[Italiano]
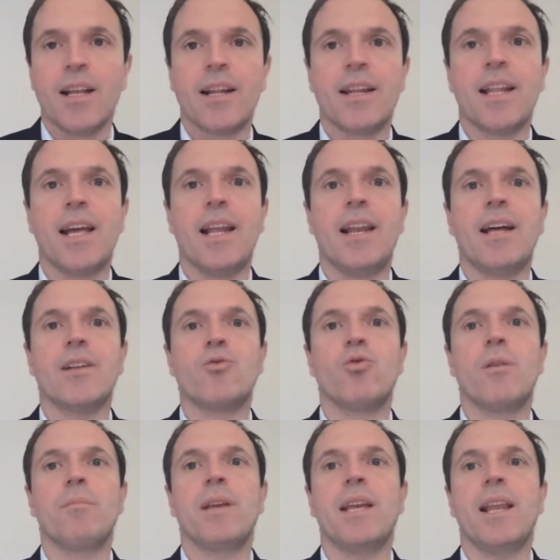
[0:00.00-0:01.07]
nel
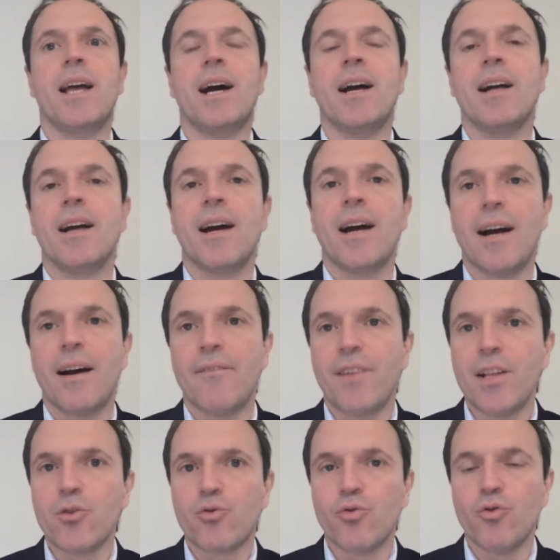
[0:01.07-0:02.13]

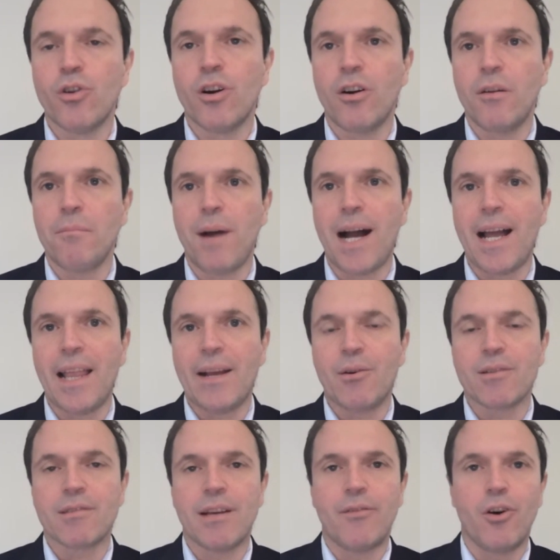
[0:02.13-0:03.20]
2021, male
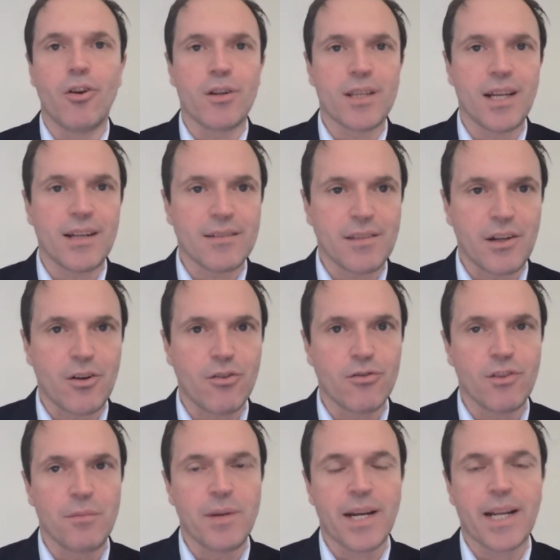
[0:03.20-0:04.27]
questa volta,
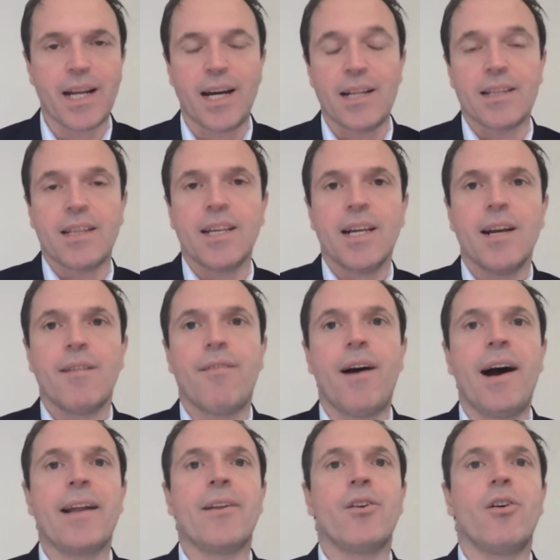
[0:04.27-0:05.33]
secondo i mercati,
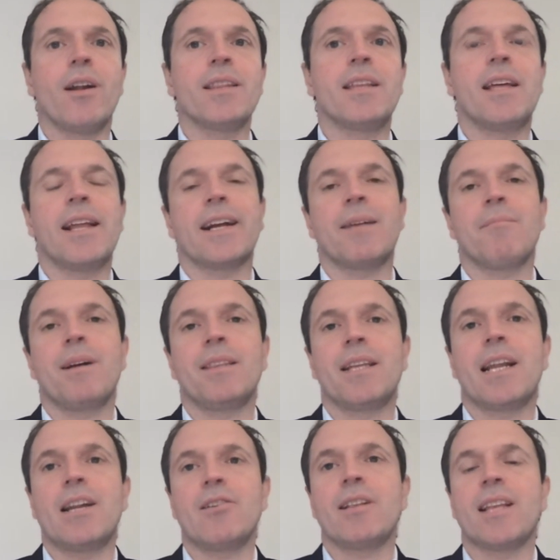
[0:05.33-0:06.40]
fanno a dire che
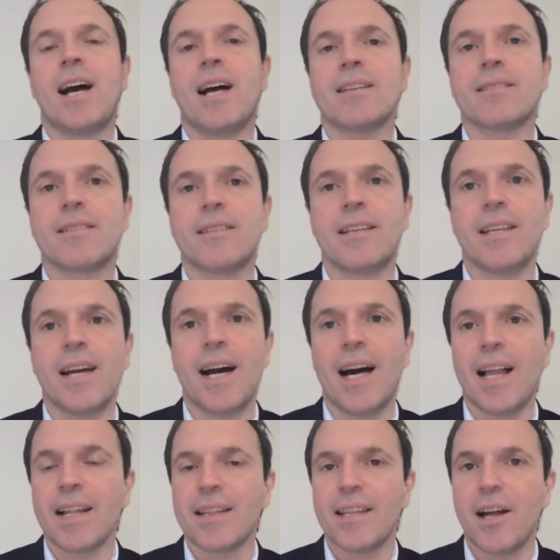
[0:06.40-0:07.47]
manderanno i tassi
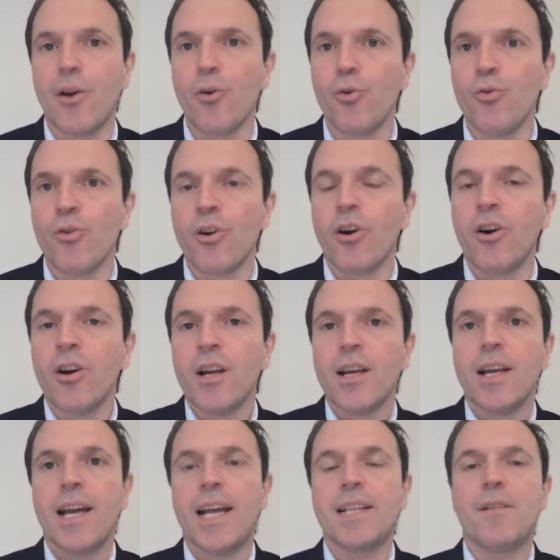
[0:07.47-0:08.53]
alti a lungo
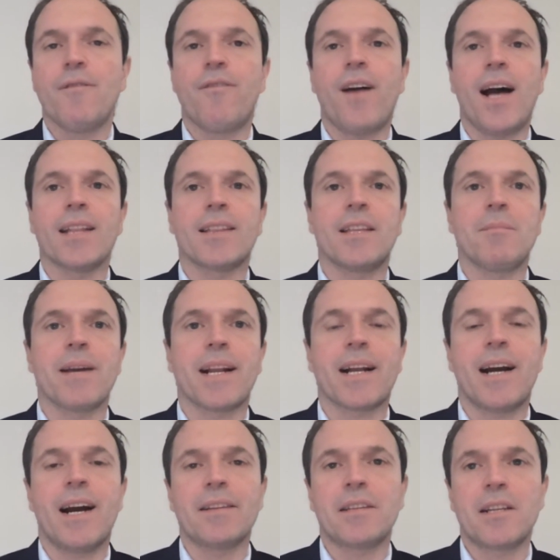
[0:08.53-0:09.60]
ed infatti i
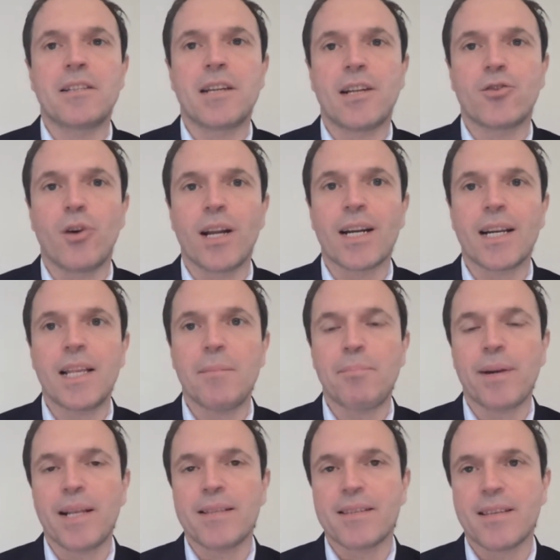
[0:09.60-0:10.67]
mercati hanno iniziato a
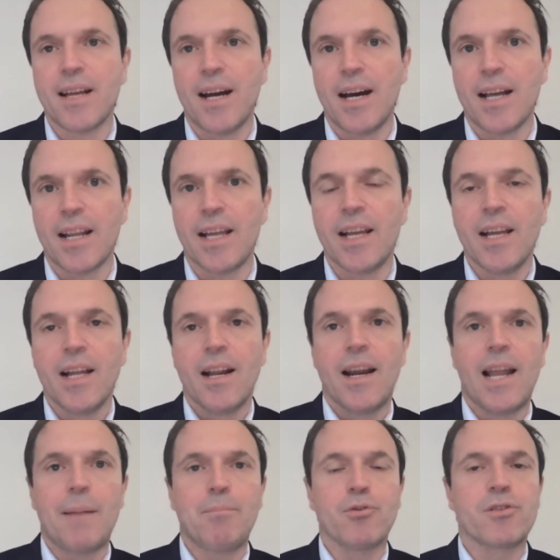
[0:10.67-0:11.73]
riprezzare
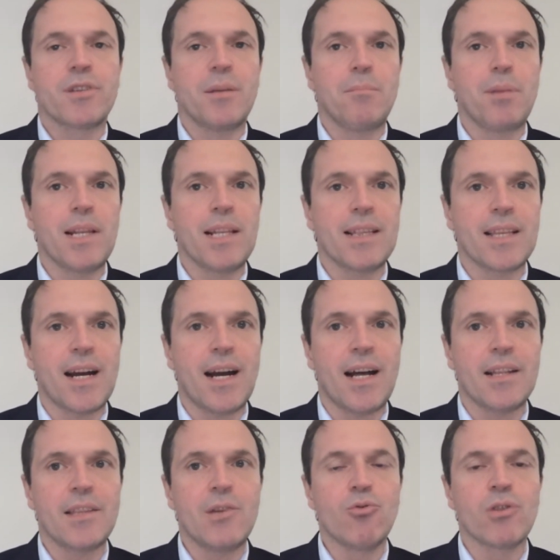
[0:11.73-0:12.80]
la
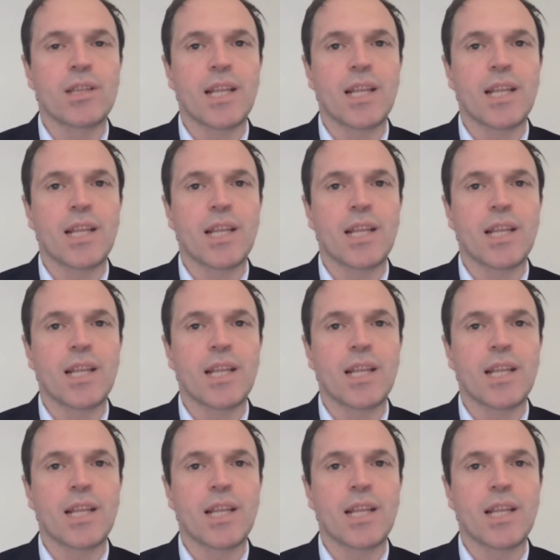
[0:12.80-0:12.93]
possibilità di un